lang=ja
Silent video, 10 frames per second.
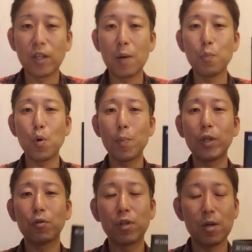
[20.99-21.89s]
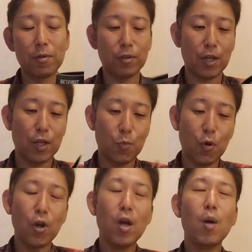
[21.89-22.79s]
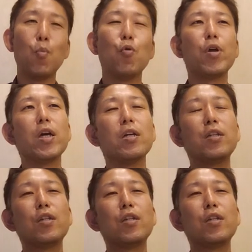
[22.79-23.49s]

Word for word: 3本目でございますけれどももうね